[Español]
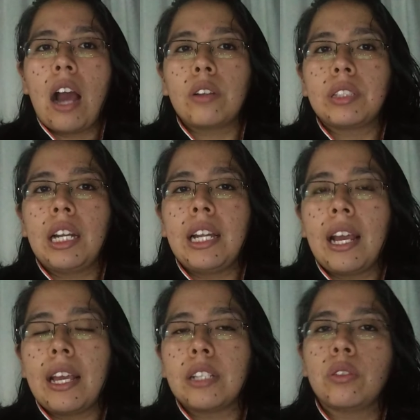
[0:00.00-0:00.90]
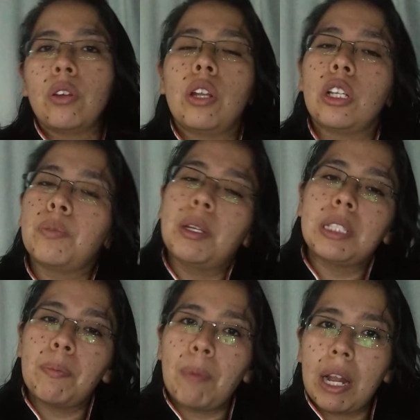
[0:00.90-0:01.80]
Australia es uno de los
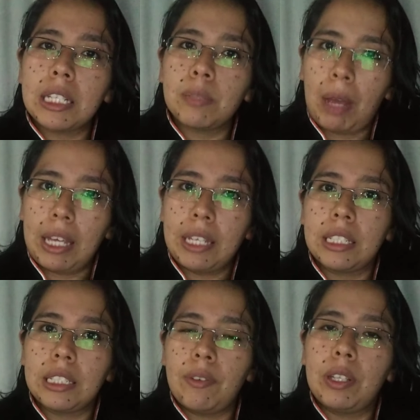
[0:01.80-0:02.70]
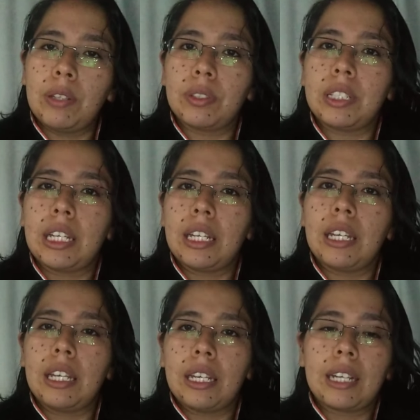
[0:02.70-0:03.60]
principales países de vinos
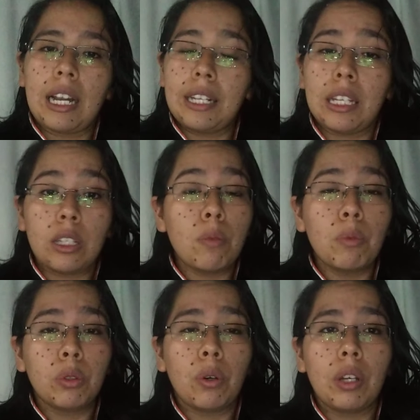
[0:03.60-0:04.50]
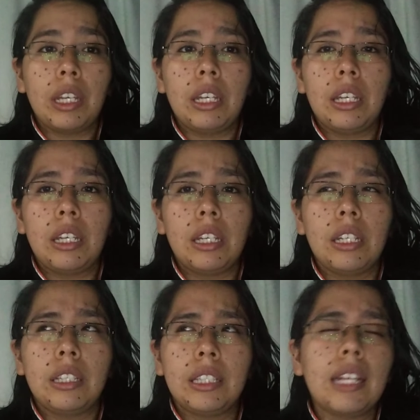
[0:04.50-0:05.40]
de calidad del mundo
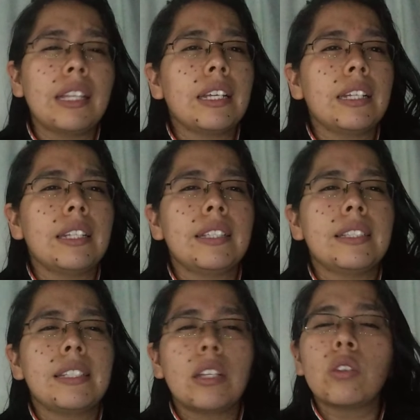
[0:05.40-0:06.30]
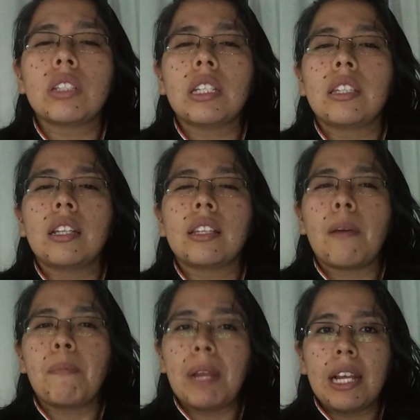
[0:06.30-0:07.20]
y tiene
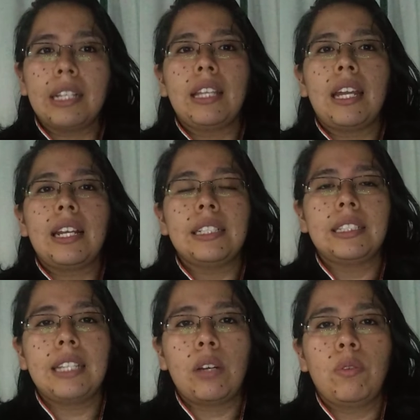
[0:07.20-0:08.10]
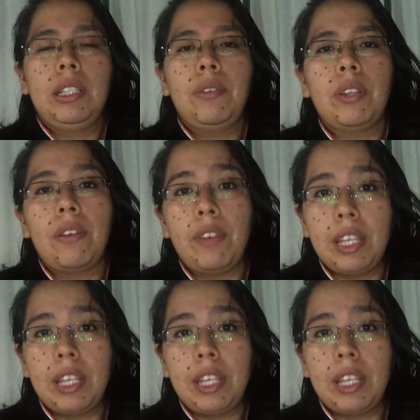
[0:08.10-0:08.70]
170.000 hectáreas de cultivo de